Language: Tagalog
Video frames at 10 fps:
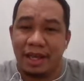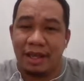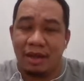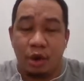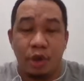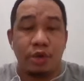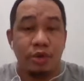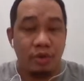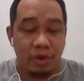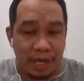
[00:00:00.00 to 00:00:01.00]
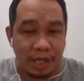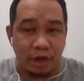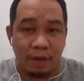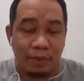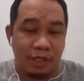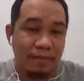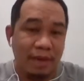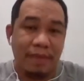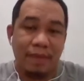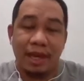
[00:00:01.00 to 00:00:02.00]
Although yung location,
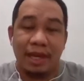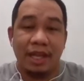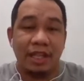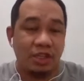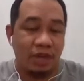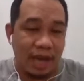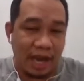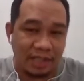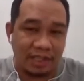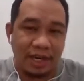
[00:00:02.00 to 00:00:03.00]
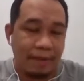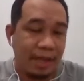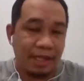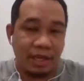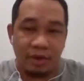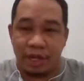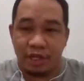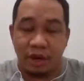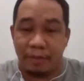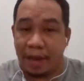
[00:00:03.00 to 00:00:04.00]
posibleng may maging additional hazard depende sa
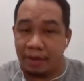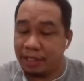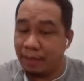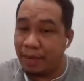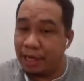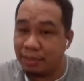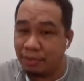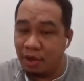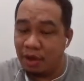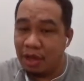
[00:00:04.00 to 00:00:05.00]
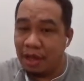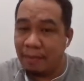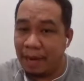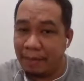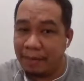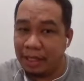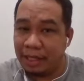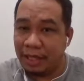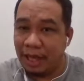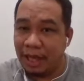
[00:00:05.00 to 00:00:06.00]
location. Baka yung isang branch mo, malapit ka
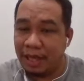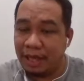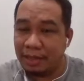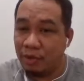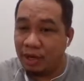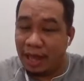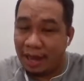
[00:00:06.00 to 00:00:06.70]
na sa, sa bulkan.